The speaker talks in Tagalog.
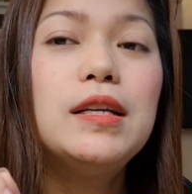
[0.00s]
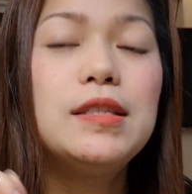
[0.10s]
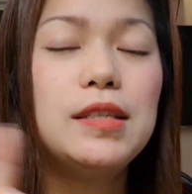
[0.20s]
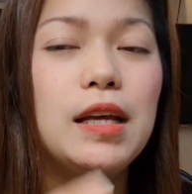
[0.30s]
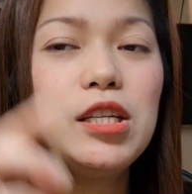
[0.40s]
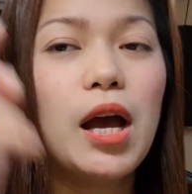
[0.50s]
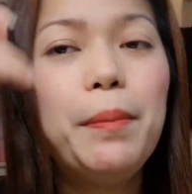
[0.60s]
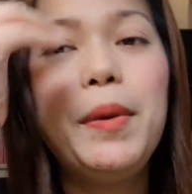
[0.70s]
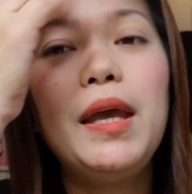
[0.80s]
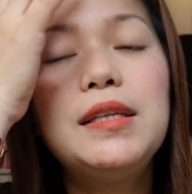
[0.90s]
sa
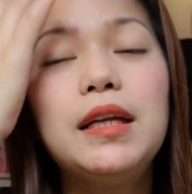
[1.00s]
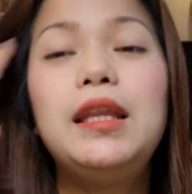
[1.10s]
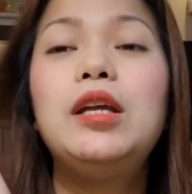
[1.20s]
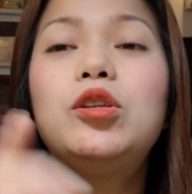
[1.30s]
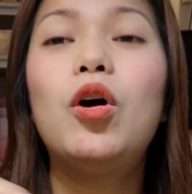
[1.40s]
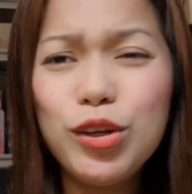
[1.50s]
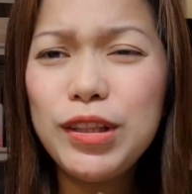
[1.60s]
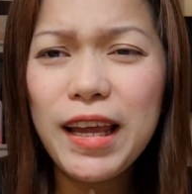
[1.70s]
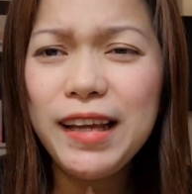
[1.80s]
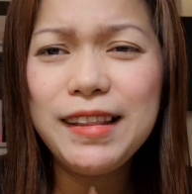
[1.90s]
Shopee, sa TikTok.
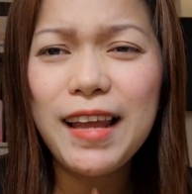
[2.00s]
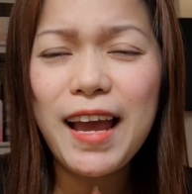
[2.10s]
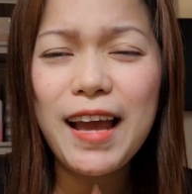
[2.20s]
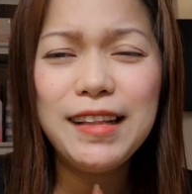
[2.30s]
Good night na.